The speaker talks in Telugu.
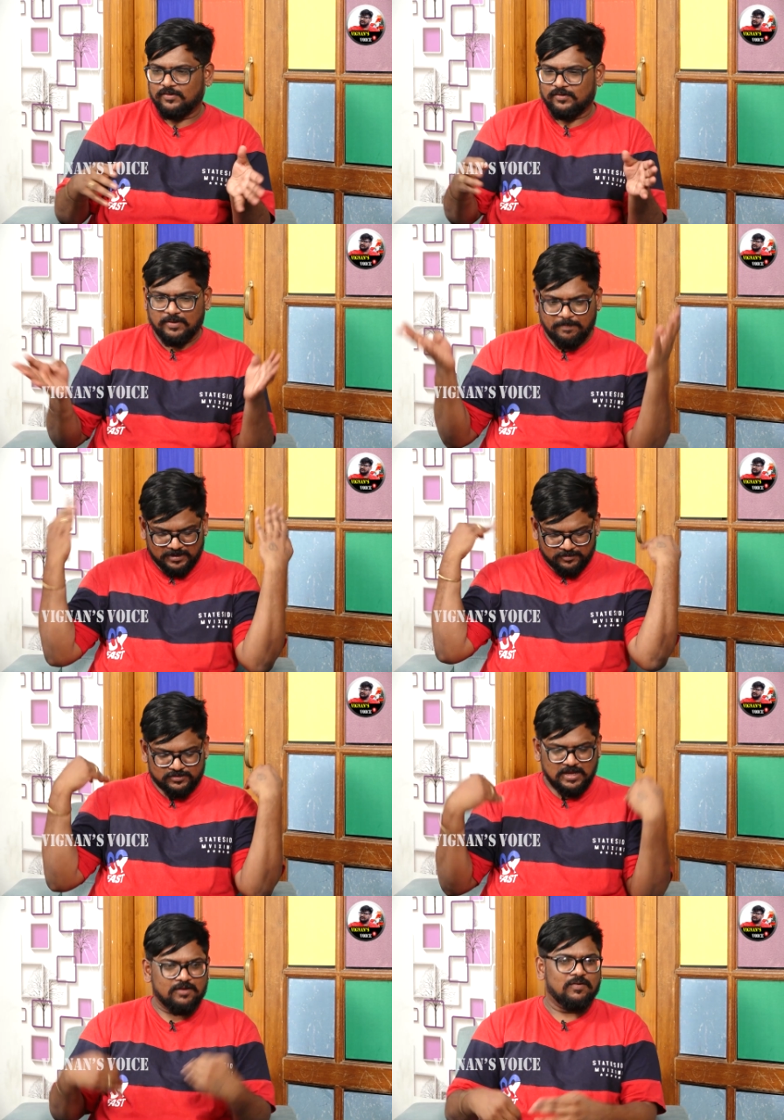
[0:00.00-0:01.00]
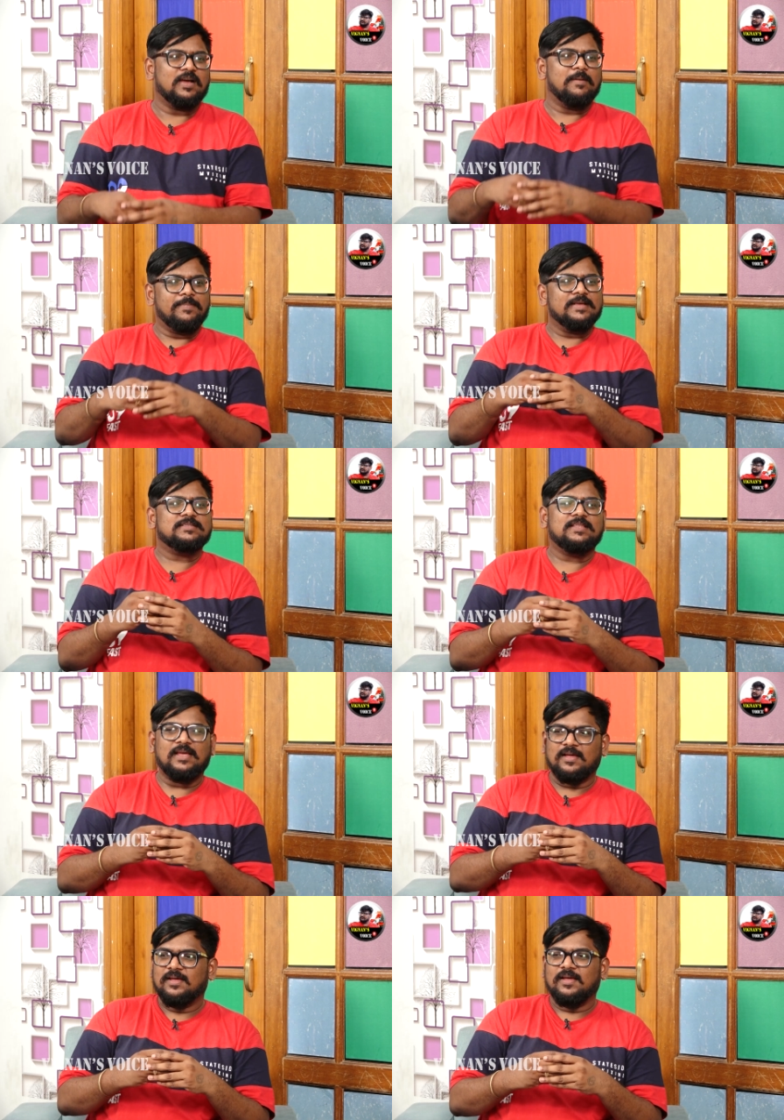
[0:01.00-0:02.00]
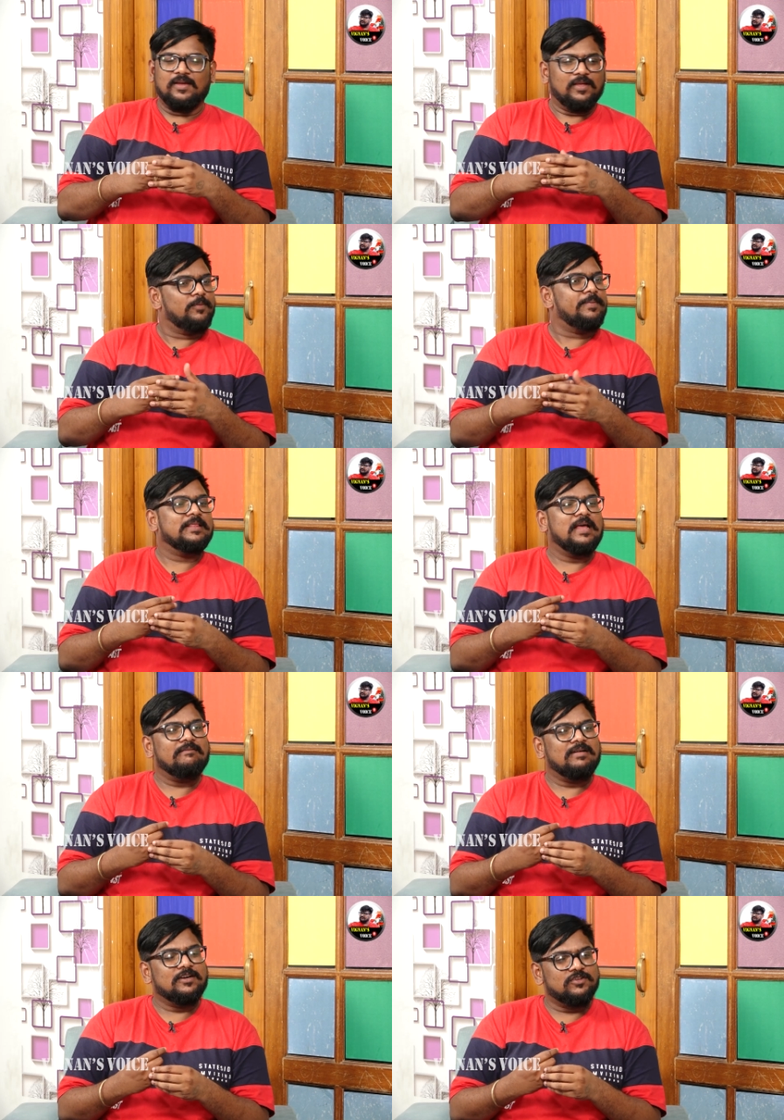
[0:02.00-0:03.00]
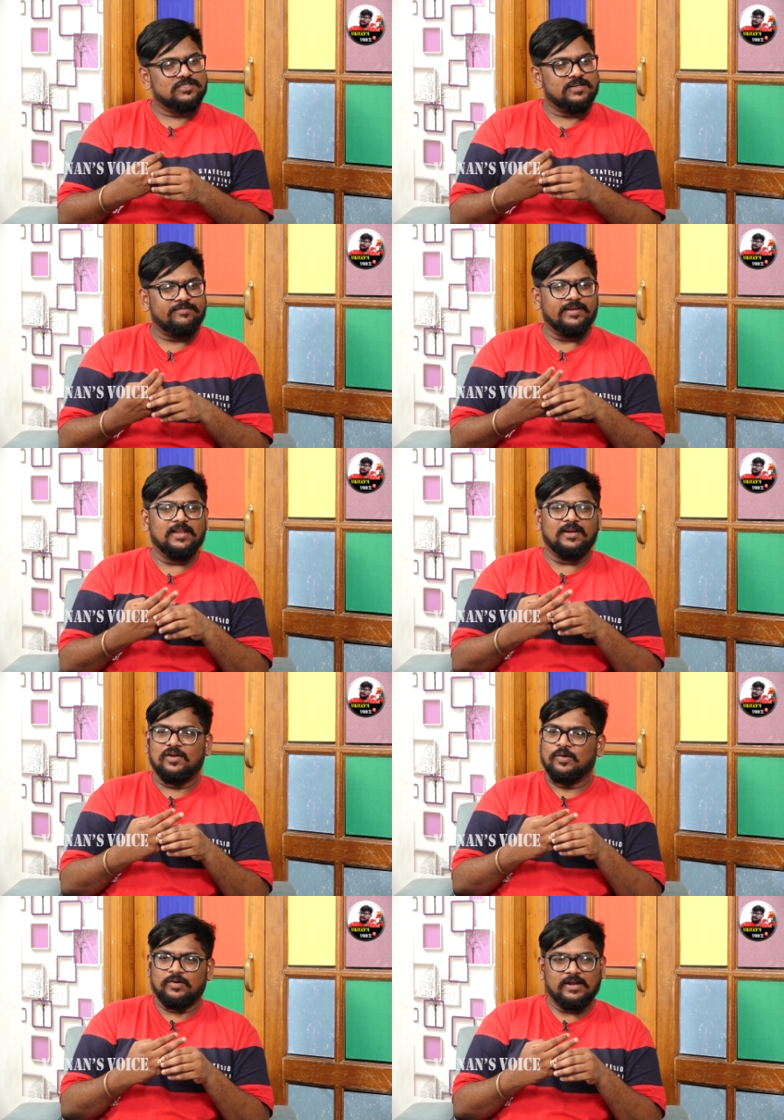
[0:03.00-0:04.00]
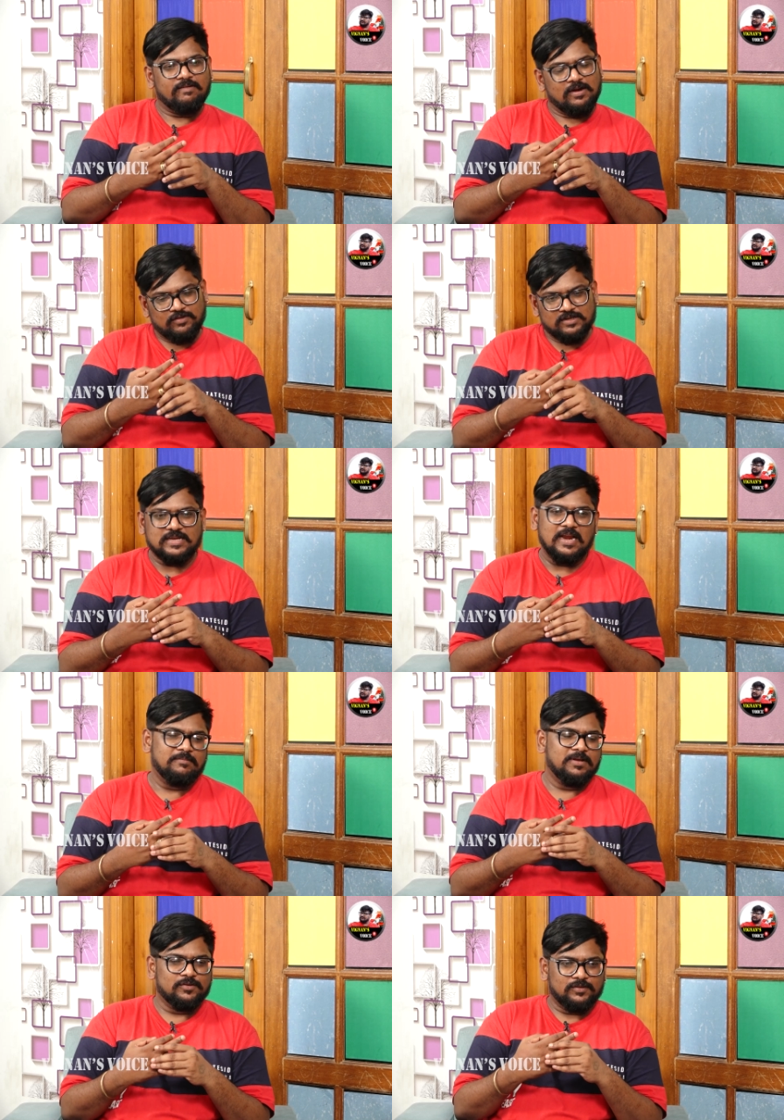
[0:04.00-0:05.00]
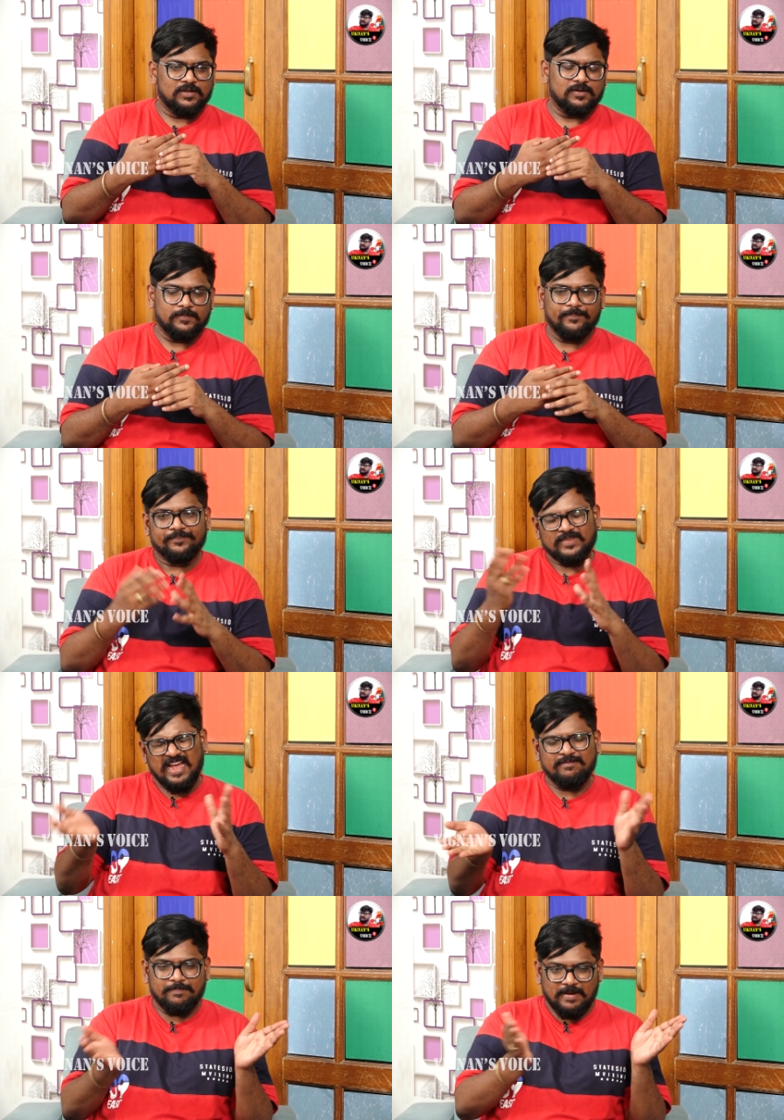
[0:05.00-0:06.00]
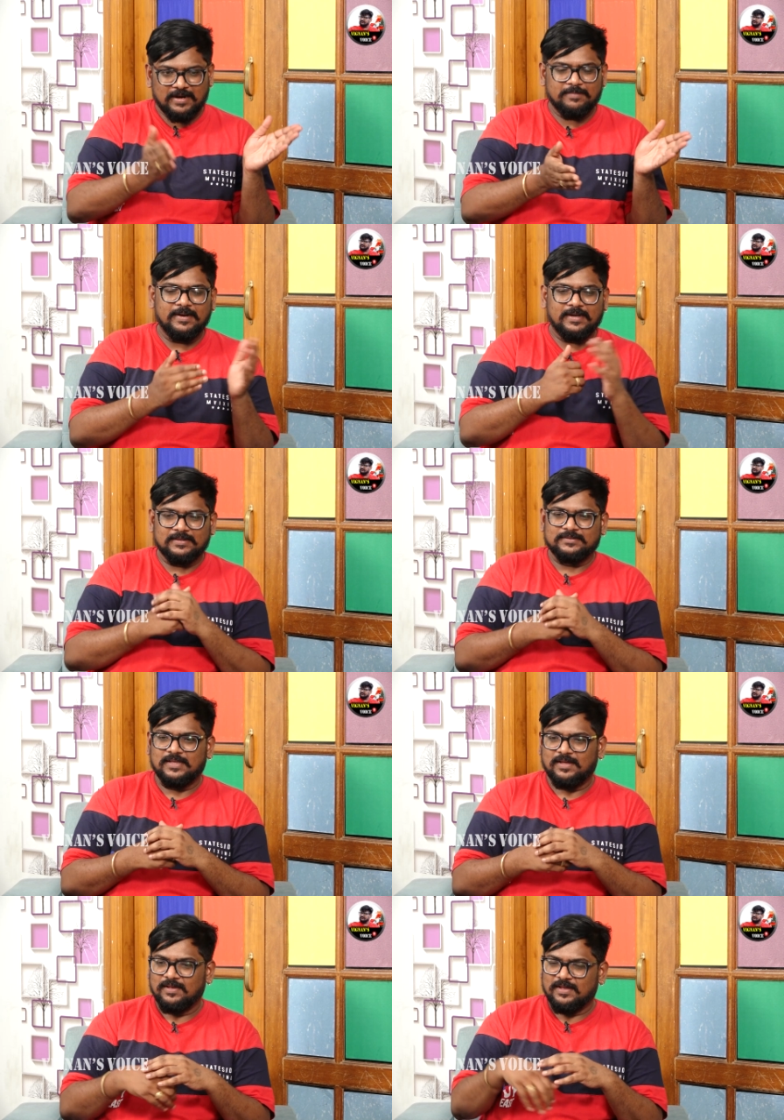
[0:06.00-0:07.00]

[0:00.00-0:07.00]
ఒక పట్టు శాలువా కప్పేస్తే ఏదో పెద్ద అవార్డు వచ్చిన ఫీలింగ్లో ఉండే వాళ్ళు కూడా చాలామంది ఉంటారు అవి పక్కన పెట్టేస్తే